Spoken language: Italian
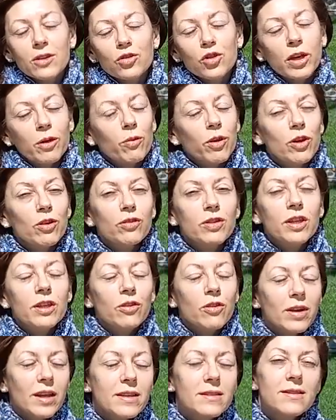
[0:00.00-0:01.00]
cioè quello di
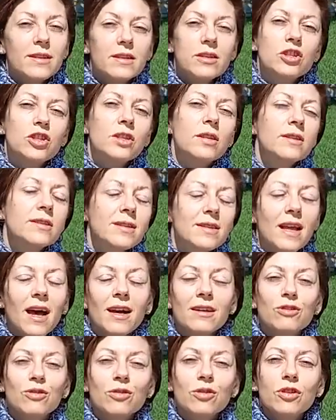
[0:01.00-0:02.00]
non esserci
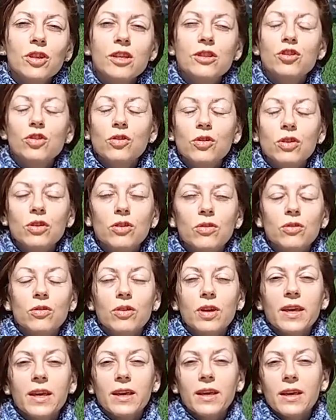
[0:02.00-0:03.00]
stato il
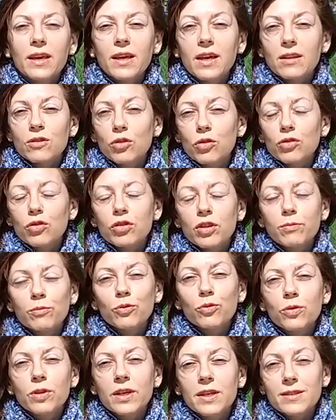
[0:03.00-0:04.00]
giorno che Antonio
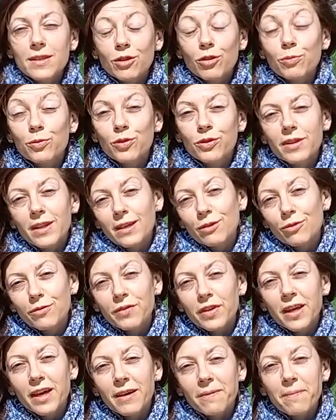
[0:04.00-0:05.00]
Tabucchi è stato portato
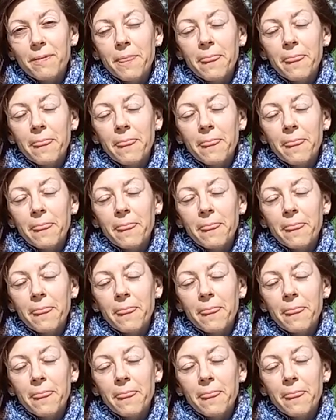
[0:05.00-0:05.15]
via.